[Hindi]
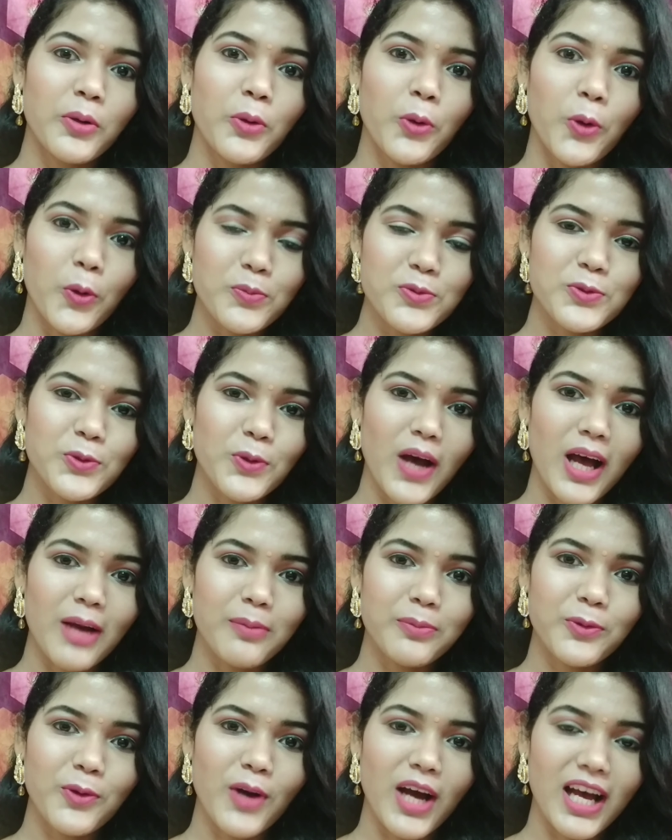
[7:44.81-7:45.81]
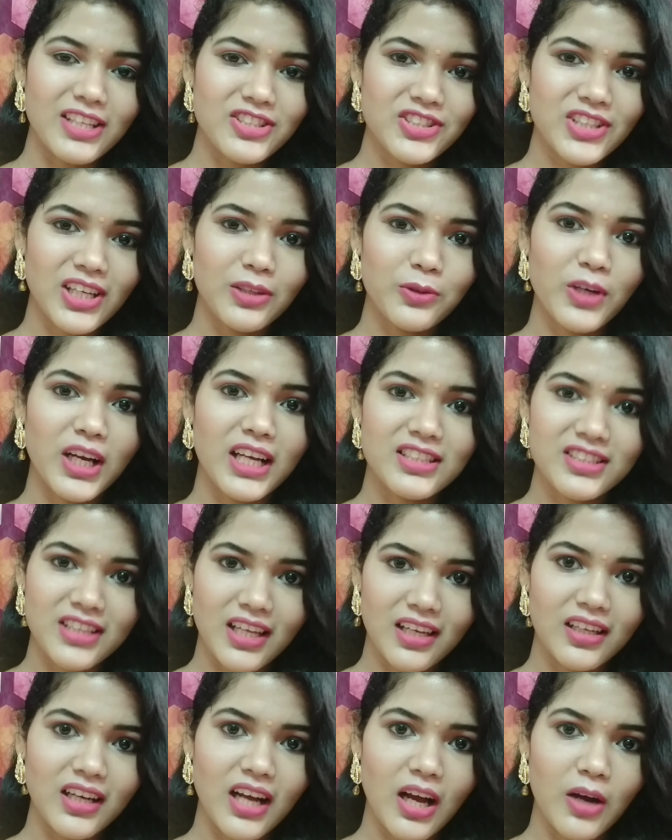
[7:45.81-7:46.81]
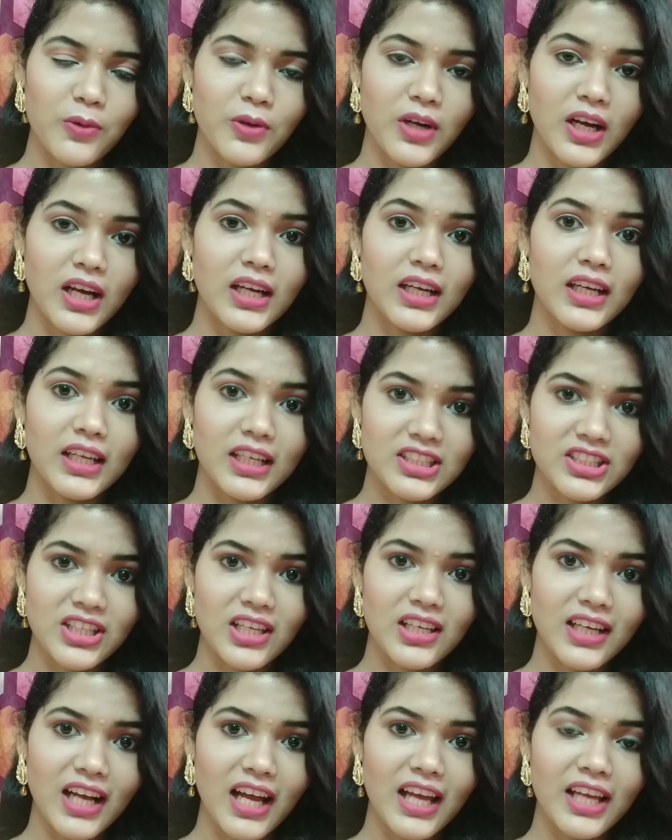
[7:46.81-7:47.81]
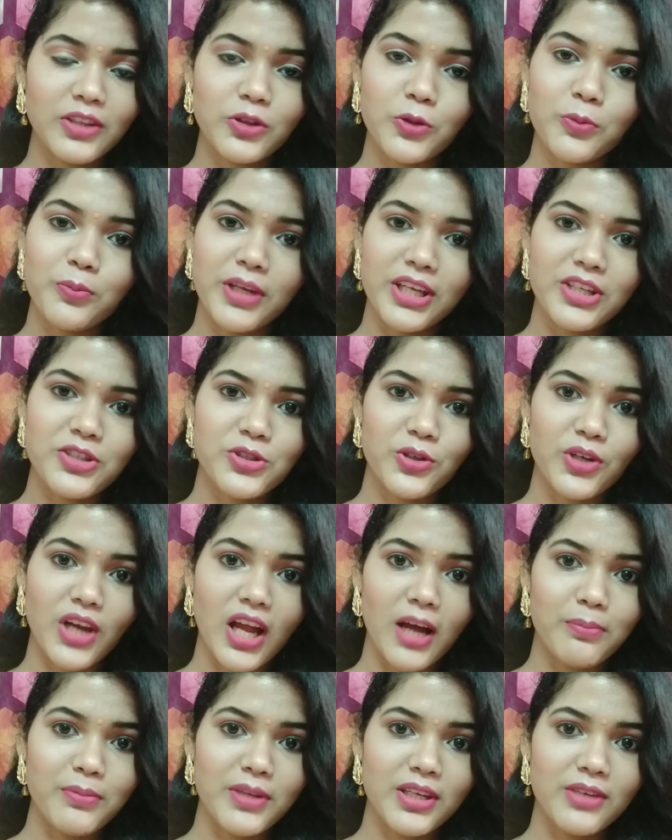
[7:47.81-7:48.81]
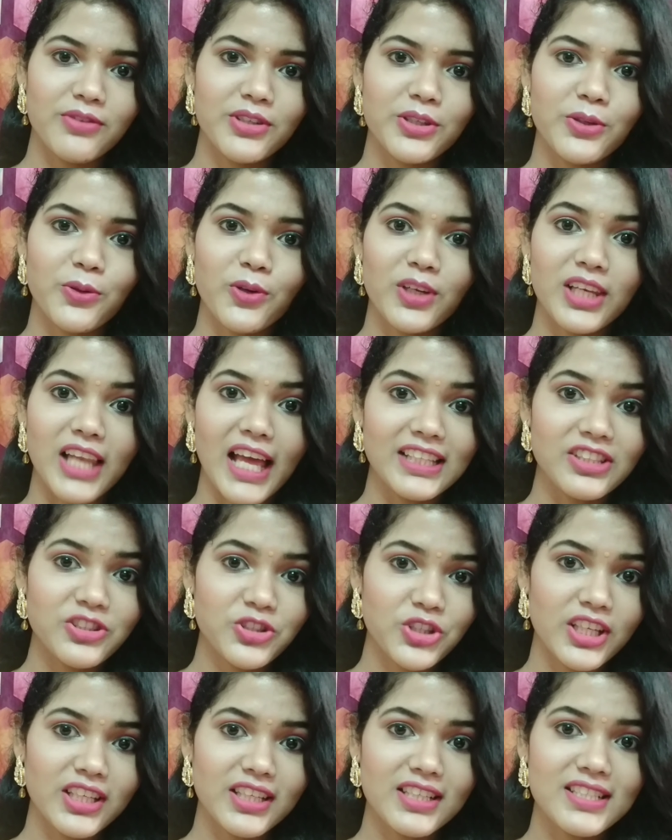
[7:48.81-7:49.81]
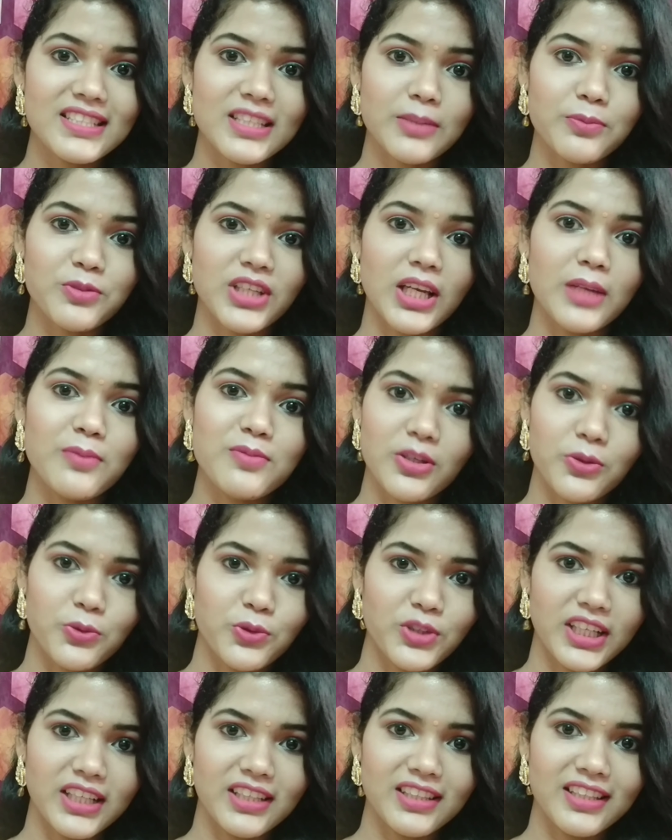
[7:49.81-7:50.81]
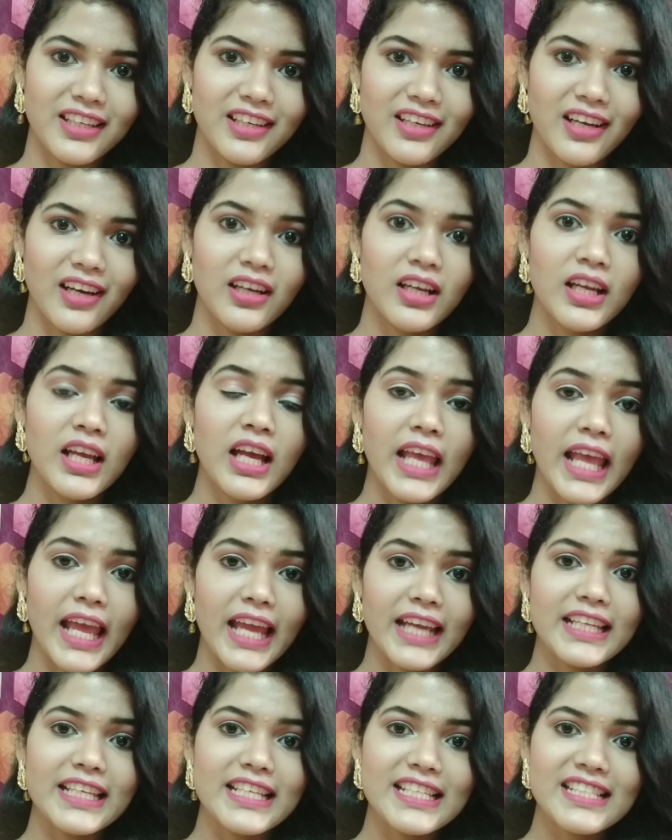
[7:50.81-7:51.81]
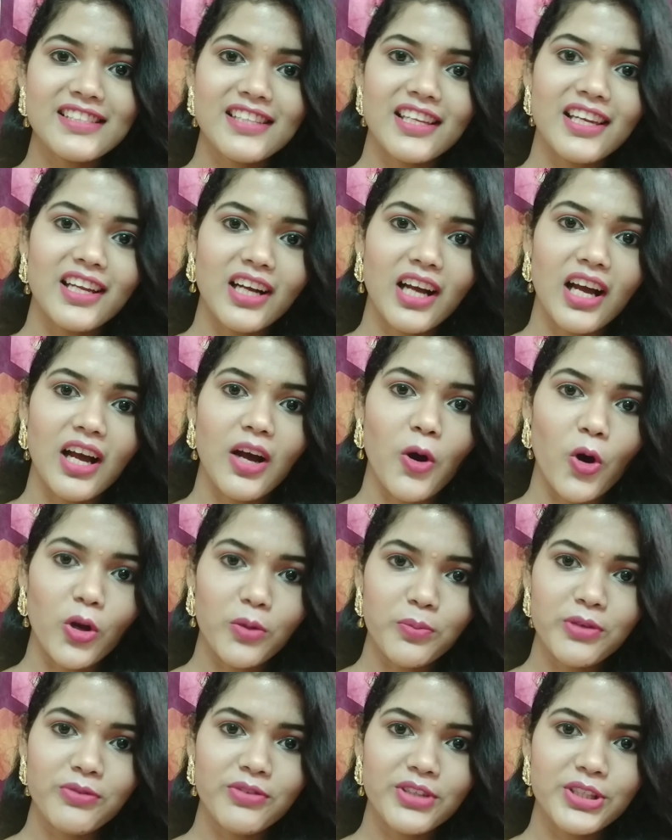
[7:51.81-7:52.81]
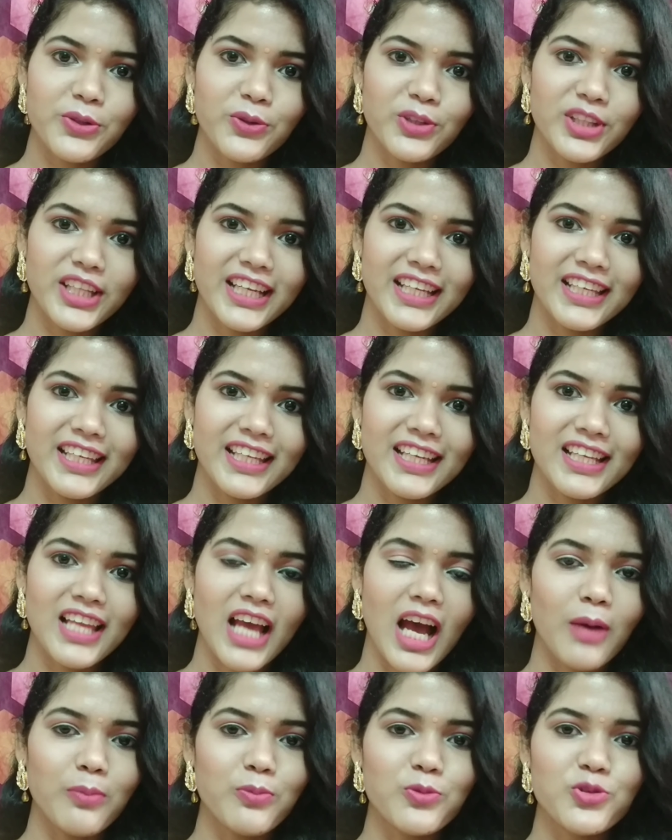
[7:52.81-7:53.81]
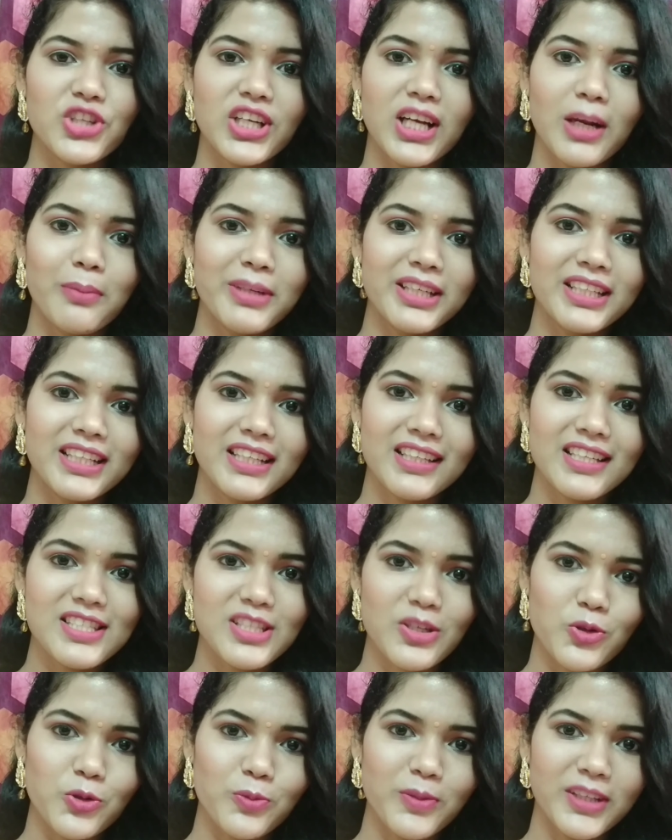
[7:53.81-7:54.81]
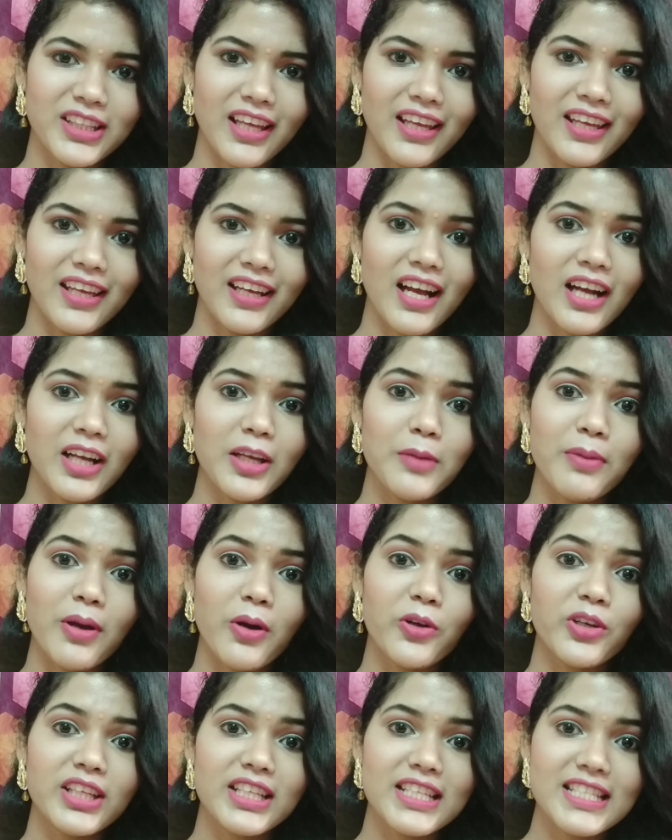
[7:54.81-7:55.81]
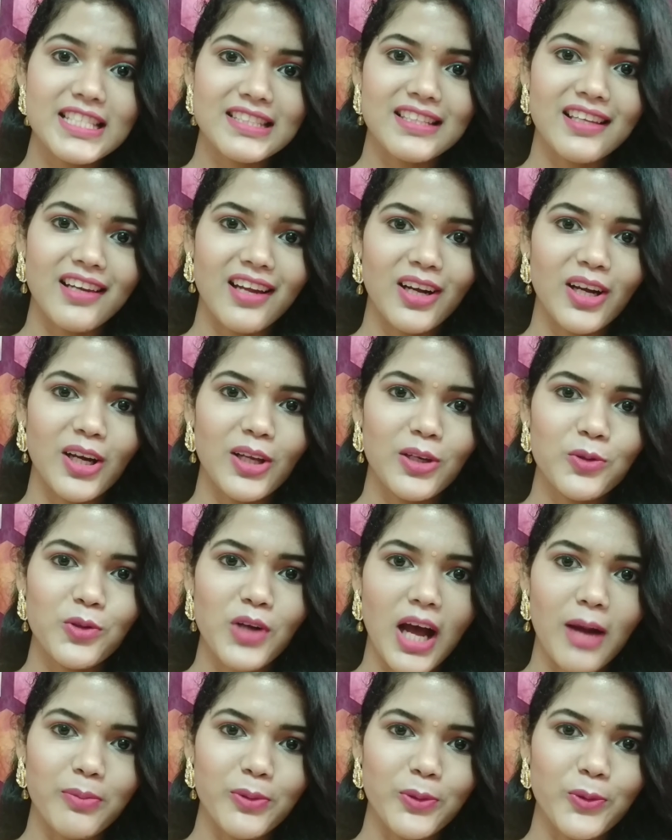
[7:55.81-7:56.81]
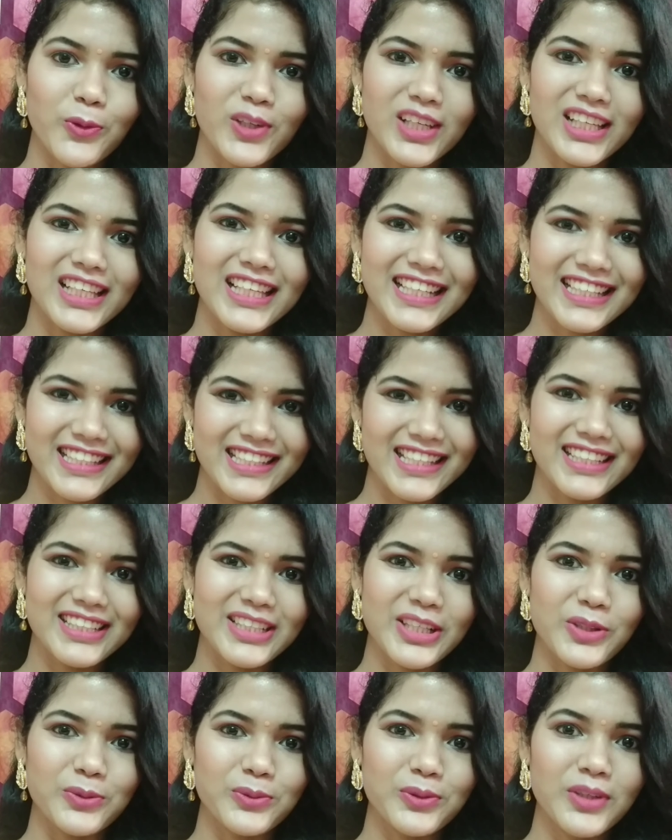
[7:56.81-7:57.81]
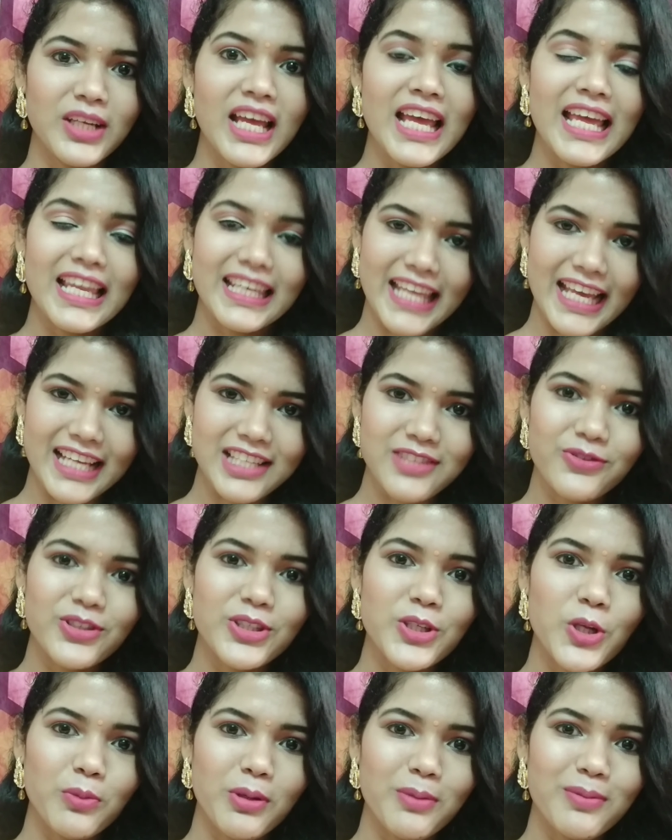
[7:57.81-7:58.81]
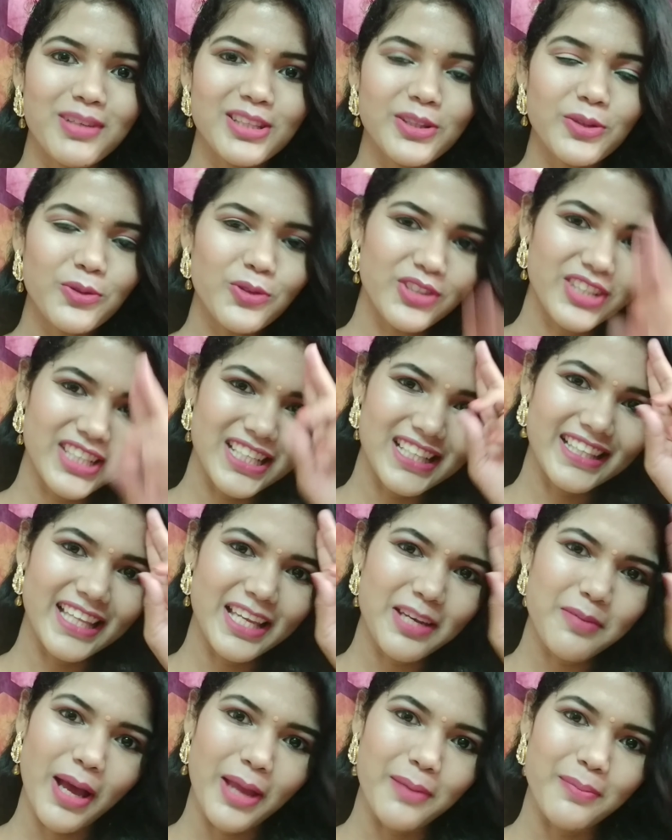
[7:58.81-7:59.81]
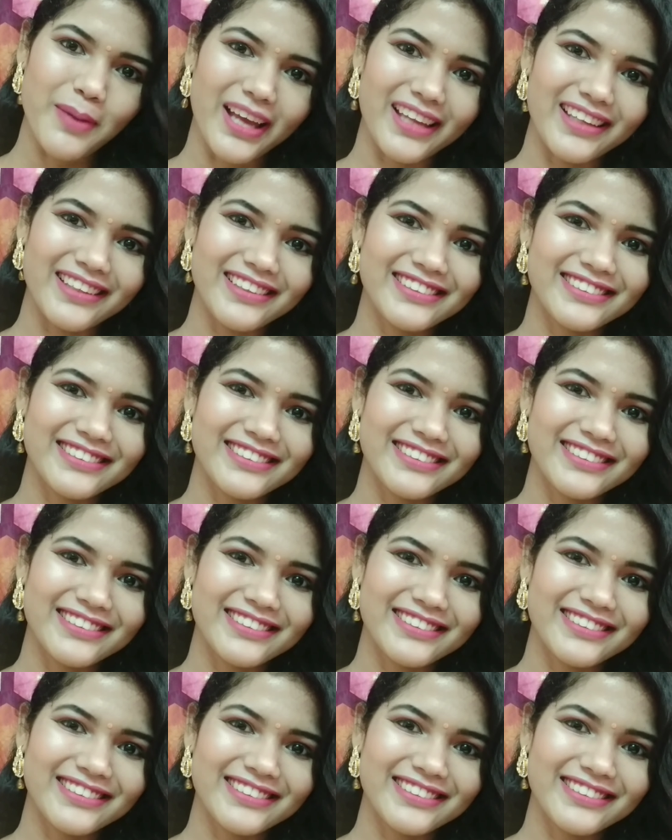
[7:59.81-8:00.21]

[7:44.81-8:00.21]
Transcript: होप सो आपको आज का लुक अच्छा लगा होगा अगर अच्छा लगा है तो मेक श्योर sure आप मेरे वीडियो को लाइक शेयर एंड सब्सक्राइब जरूर कर देना एंड इस तरह का और भी वीडियो देखने के लिए आप मुझे कमेंट करके जरूर बताइएगा कि मैं और किस तरह का लुक आप लोगों के लिए क्रिएट करूं नेक्स्ट वीडियो में मिलती हूँ टिल देन बाय बाय